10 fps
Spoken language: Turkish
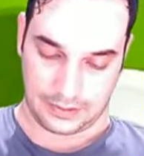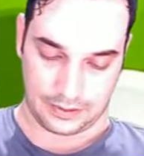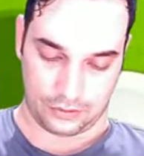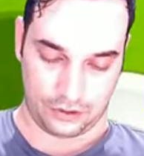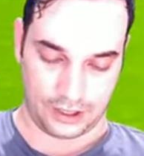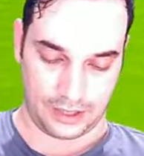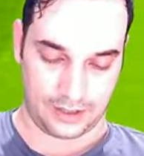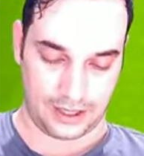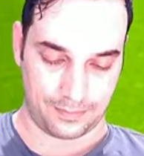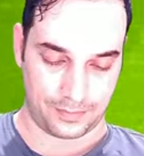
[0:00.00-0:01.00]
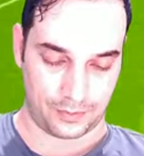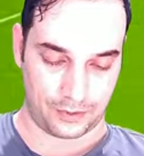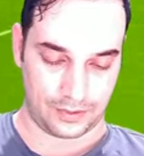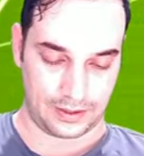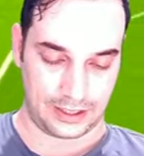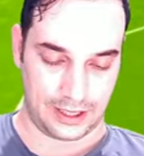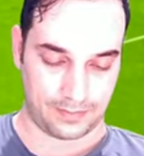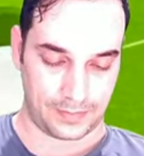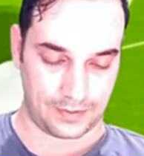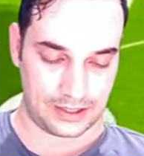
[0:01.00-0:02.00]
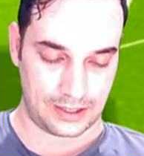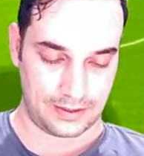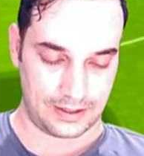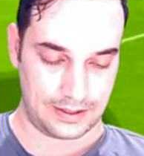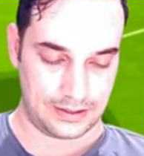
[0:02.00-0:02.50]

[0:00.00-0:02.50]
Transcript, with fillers: Konami yapma bunu be. Yapma bize be.